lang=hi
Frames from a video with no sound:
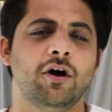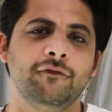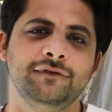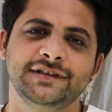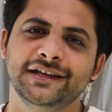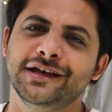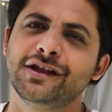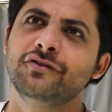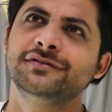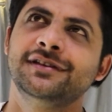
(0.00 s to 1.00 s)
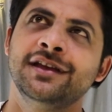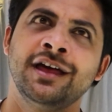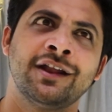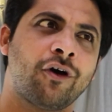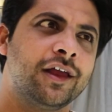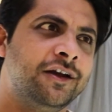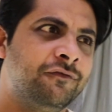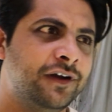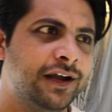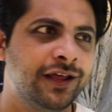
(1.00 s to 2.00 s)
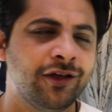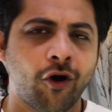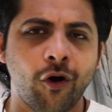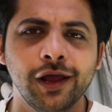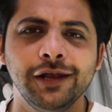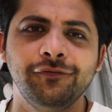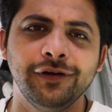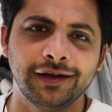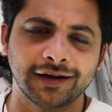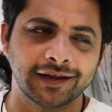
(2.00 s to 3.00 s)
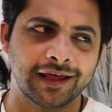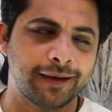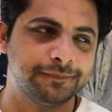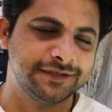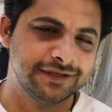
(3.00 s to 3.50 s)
में ऑफिशियली अनाउंस की है रॉयल एनफील्ड ने ऑयल फिल्टर कैप